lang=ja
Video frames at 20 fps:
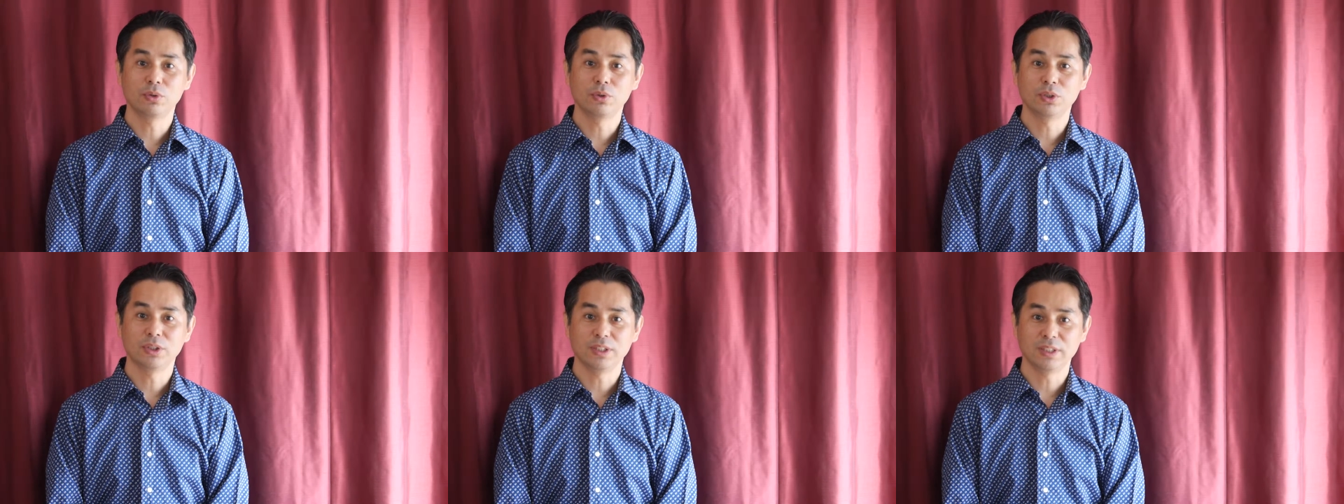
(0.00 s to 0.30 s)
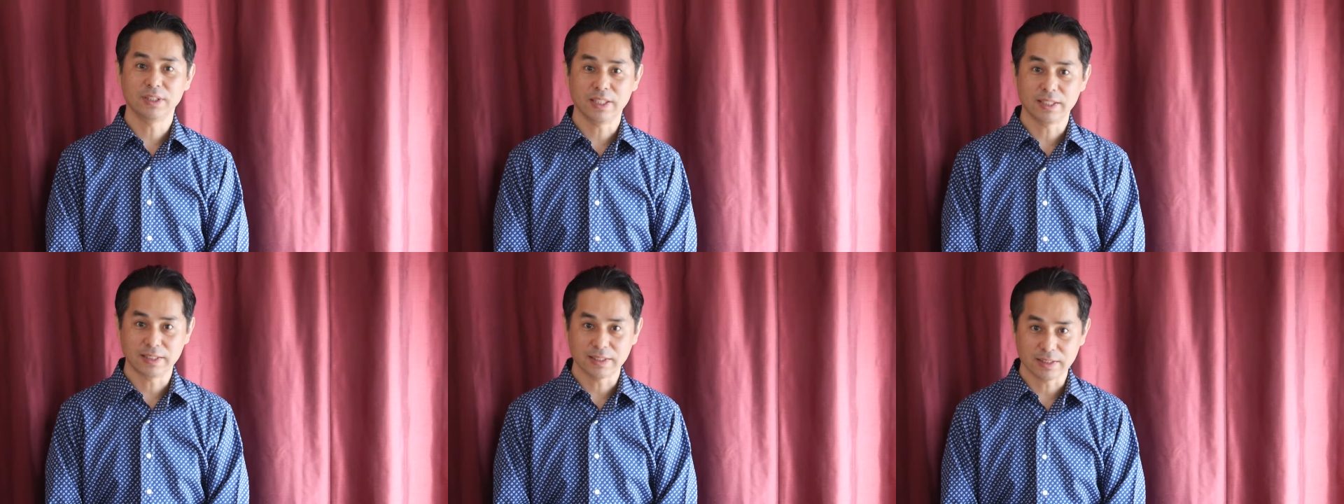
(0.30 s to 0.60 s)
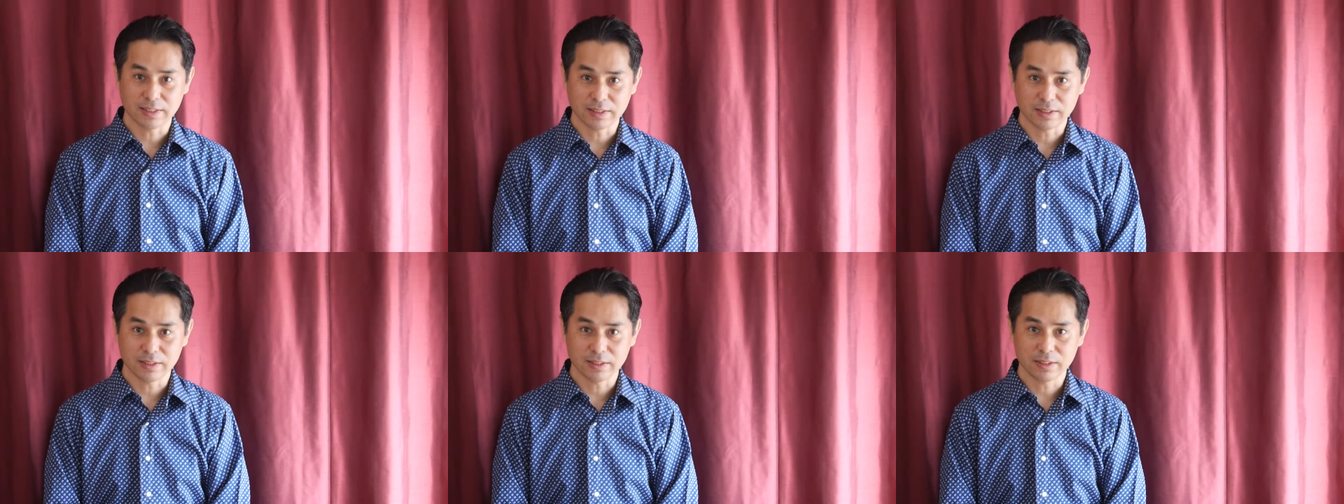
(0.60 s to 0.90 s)
苦しいで
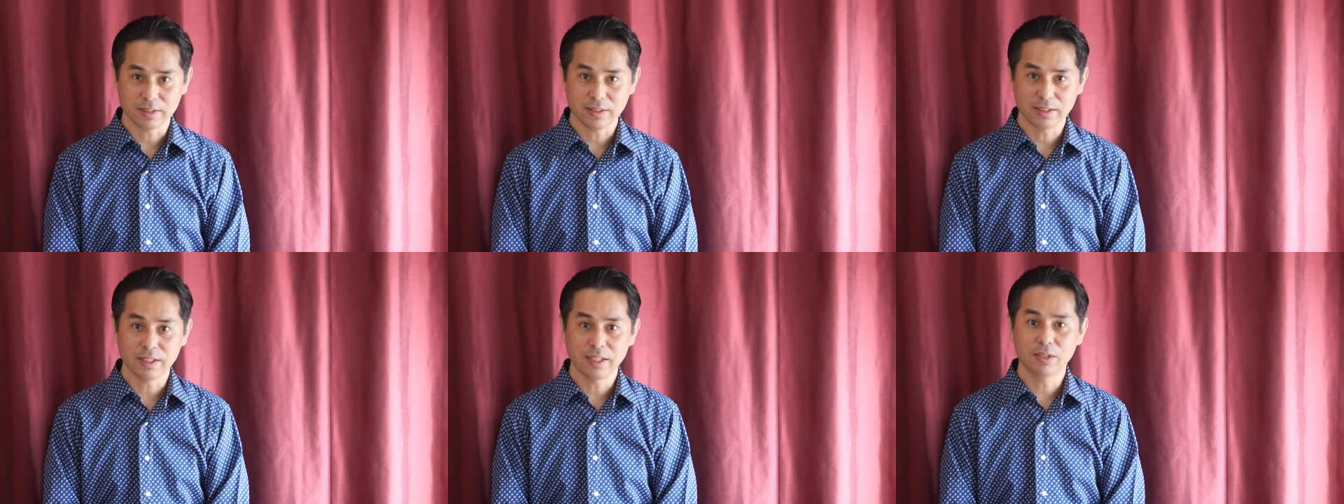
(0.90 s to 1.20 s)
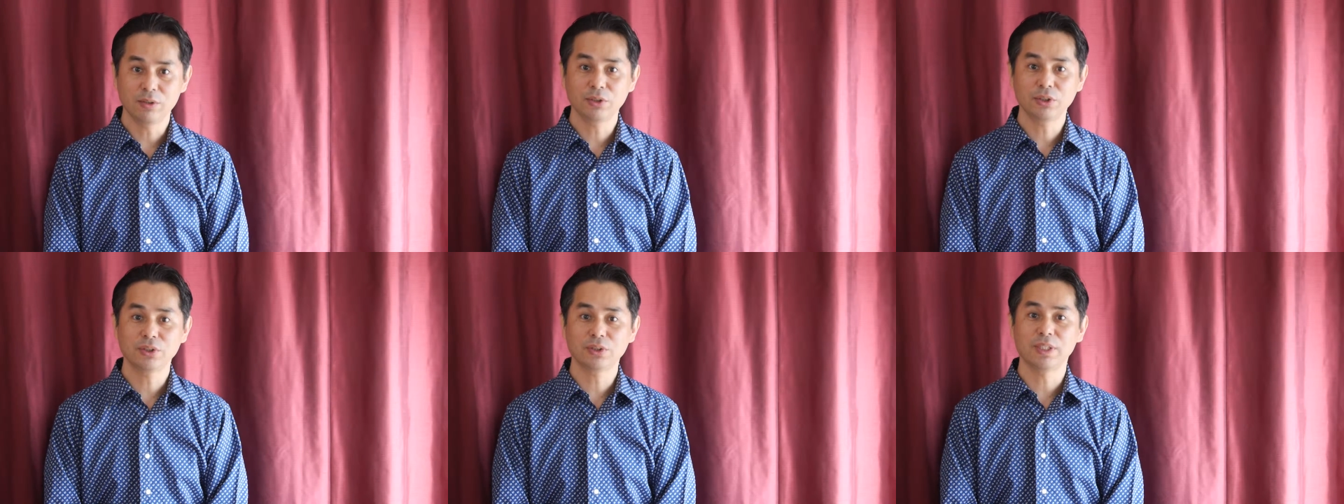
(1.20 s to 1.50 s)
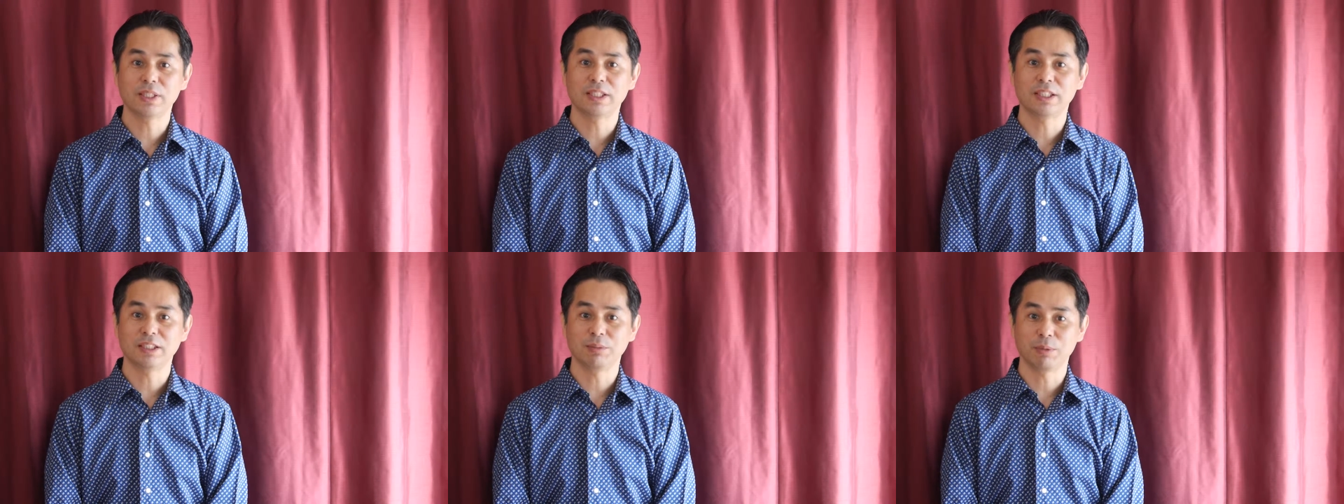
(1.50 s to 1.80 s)
す息苦しく
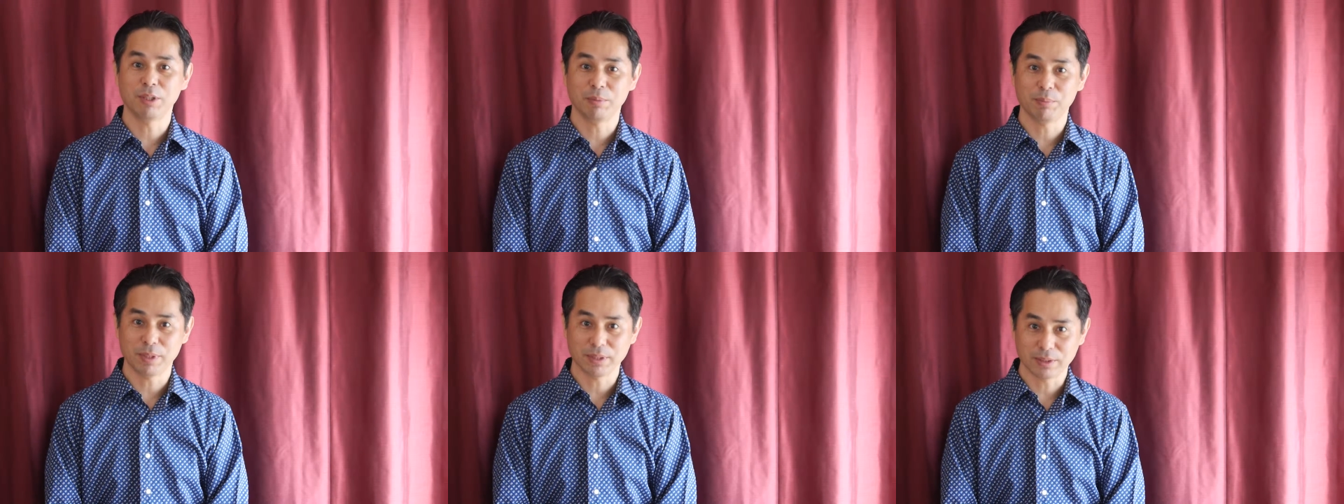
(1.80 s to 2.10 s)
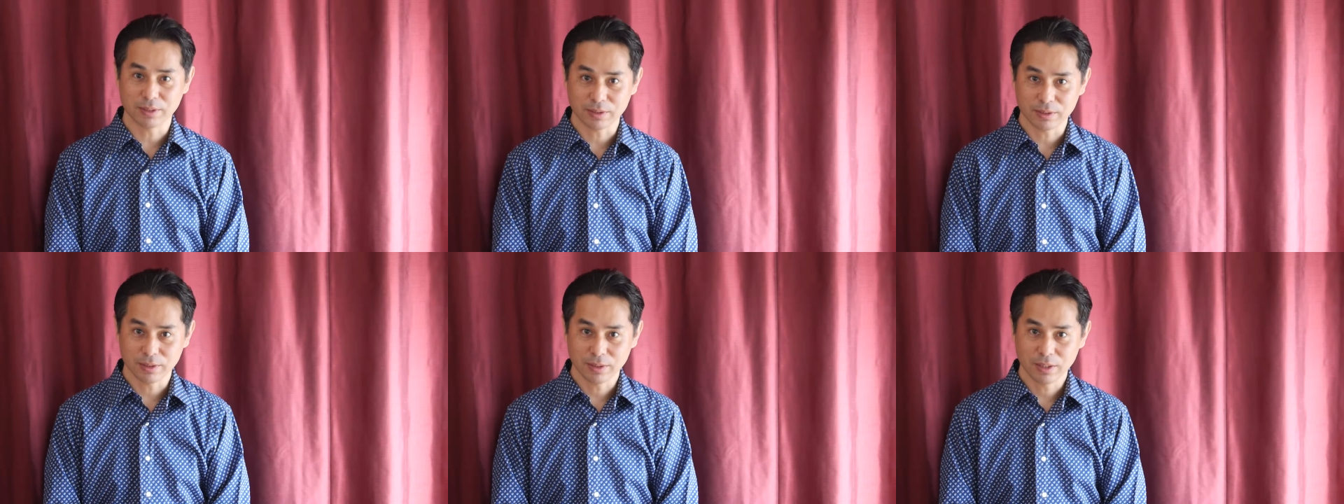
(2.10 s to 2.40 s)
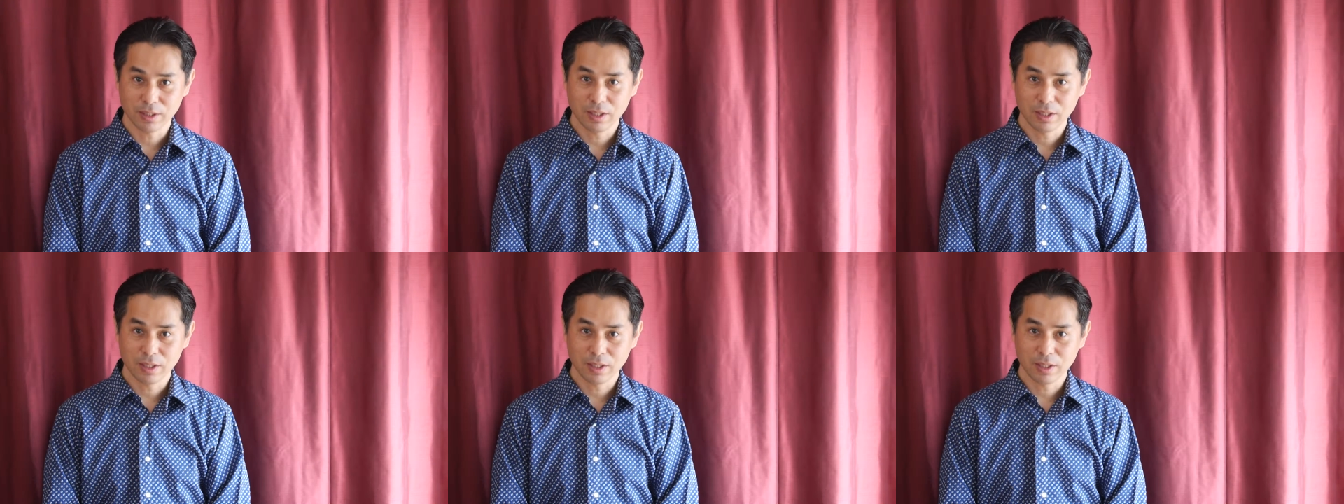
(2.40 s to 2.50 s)
なってしまいます